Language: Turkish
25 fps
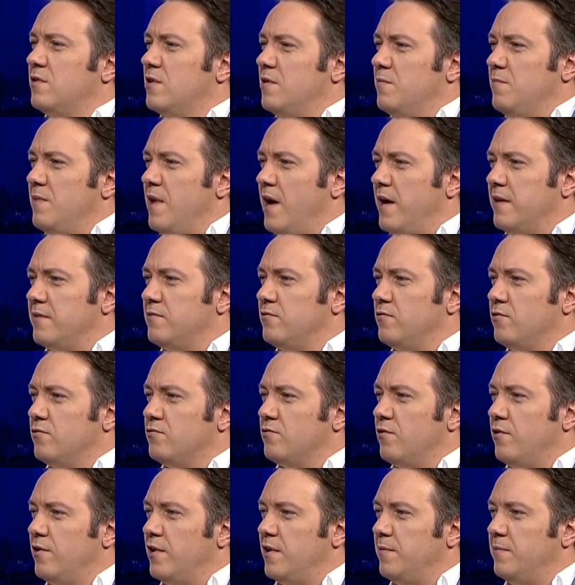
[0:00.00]
kimler
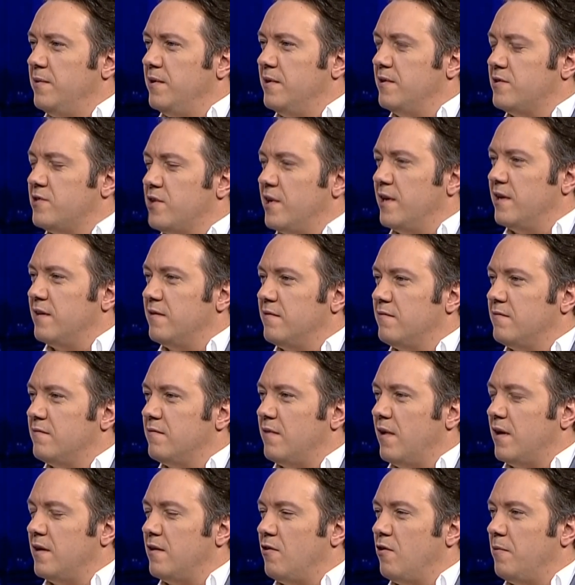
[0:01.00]
diyordu öyle bir şey
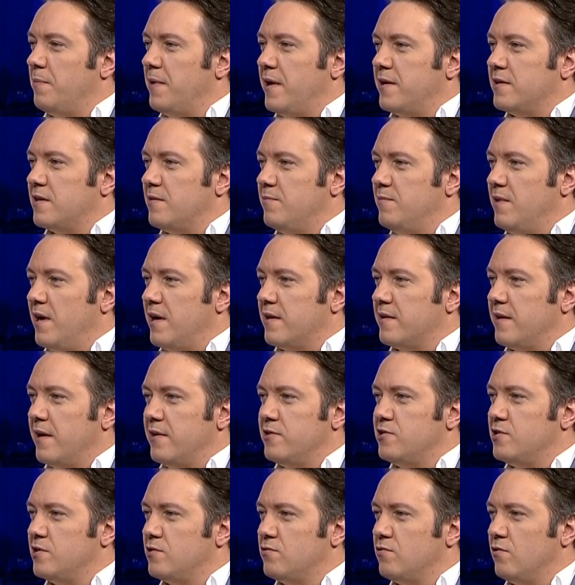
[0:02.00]
hani haber kimlerden
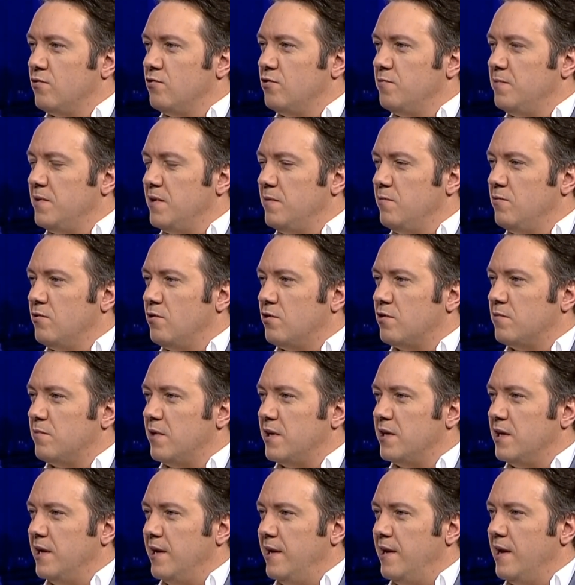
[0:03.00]
çıktı onu bilmiyorum.
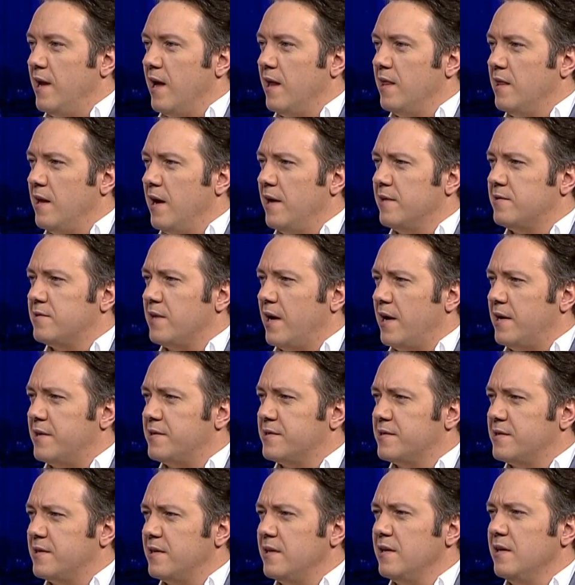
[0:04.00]
Hani Yarın illallah okursun.
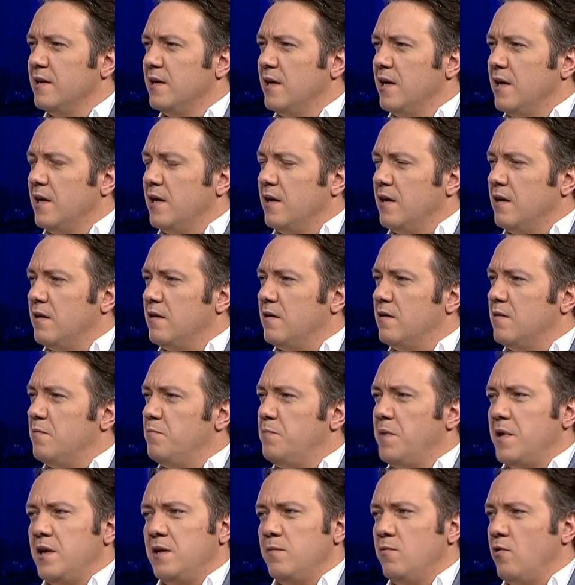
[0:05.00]
tarzı. Heh
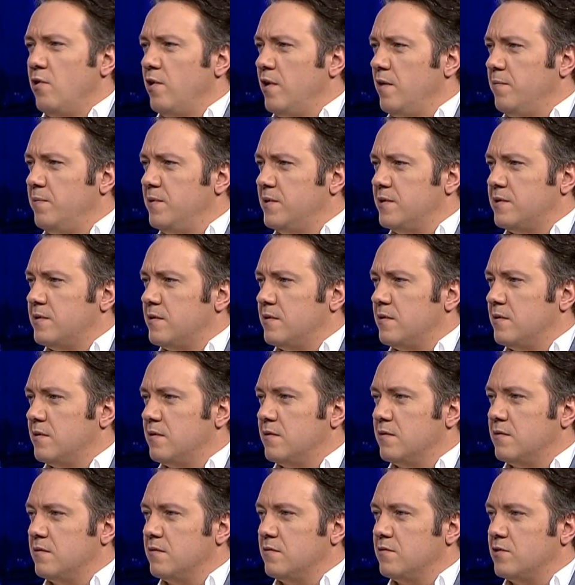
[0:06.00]
e, benim öyle bir
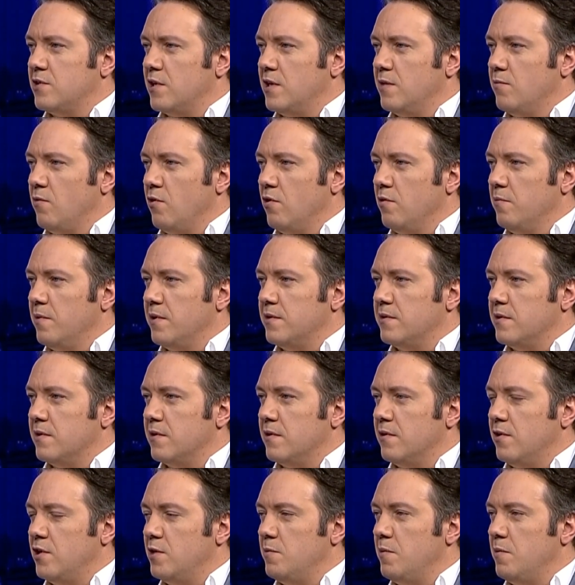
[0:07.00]
e, şeyim olmadı. Yok öyle